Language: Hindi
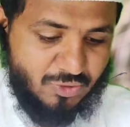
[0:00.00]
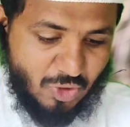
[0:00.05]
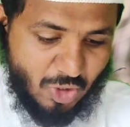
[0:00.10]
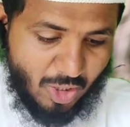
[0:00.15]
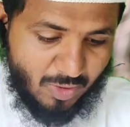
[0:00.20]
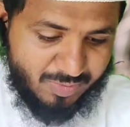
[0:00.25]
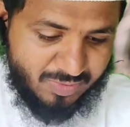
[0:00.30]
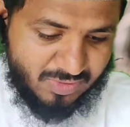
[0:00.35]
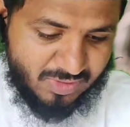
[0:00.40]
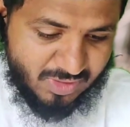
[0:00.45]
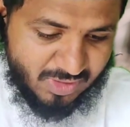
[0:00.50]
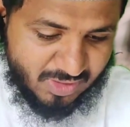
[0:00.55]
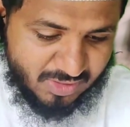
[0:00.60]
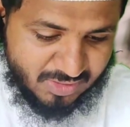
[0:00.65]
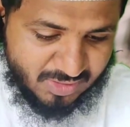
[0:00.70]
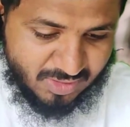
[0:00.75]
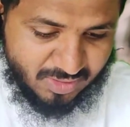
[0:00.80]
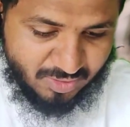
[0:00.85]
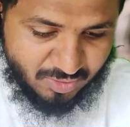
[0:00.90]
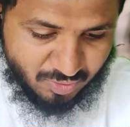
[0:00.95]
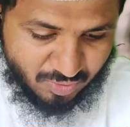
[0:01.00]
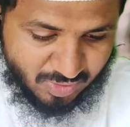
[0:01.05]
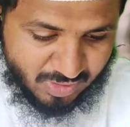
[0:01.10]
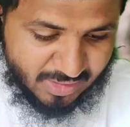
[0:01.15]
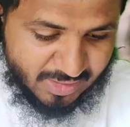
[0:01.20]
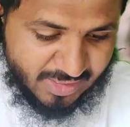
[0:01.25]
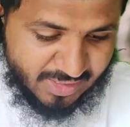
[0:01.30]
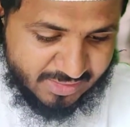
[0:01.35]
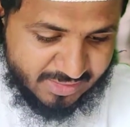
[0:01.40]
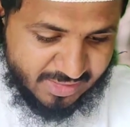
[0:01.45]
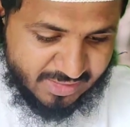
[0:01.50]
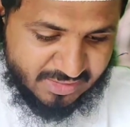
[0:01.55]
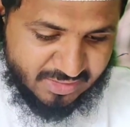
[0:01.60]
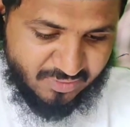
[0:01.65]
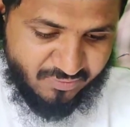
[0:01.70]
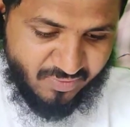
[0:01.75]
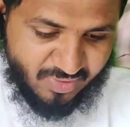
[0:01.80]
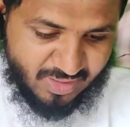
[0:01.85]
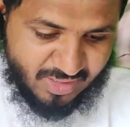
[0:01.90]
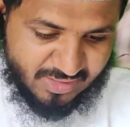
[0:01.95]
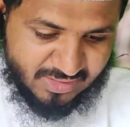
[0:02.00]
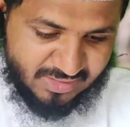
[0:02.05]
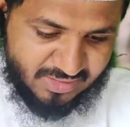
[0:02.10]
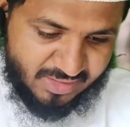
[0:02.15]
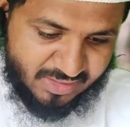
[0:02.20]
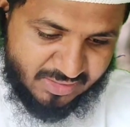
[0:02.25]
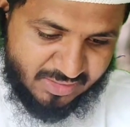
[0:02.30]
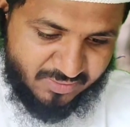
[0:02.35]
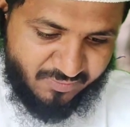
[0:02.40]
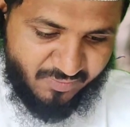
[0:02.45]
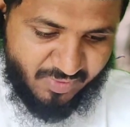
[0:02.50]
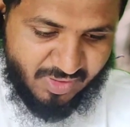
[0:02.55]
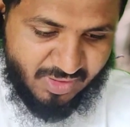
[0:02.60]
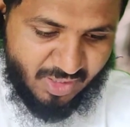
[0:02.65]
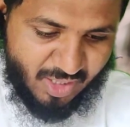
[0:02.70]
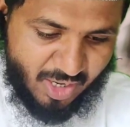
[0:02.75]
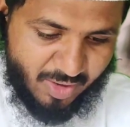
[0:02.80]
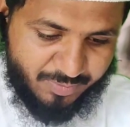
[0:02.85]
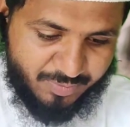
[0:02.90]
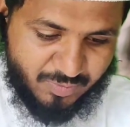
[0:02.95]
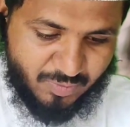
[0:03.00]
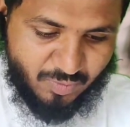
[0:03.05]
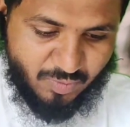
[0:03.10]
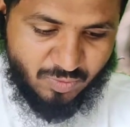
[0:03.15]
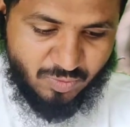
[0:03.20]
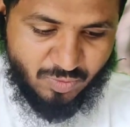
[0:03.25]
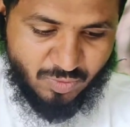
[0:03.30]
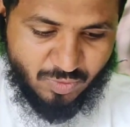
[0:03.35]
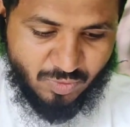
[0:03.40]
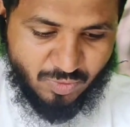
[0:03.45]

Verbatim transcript: जॉब्स इन यू लेटेस्ट वैकेंसीज विद अप टू